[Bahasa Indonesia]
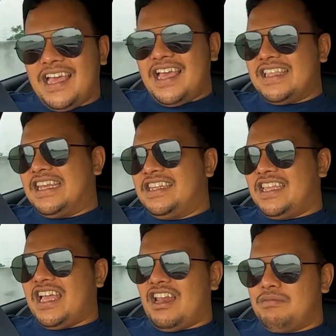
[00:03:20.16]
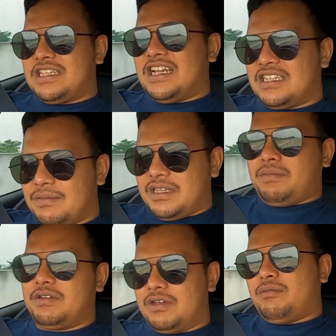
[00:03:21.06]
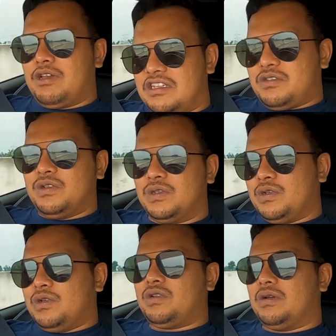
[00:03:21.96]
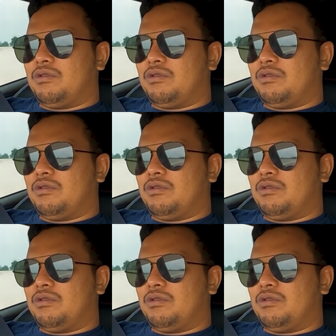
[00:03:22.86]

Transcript: ya jadi intinya kalau misalnya teman-teman udah mulai suntuk,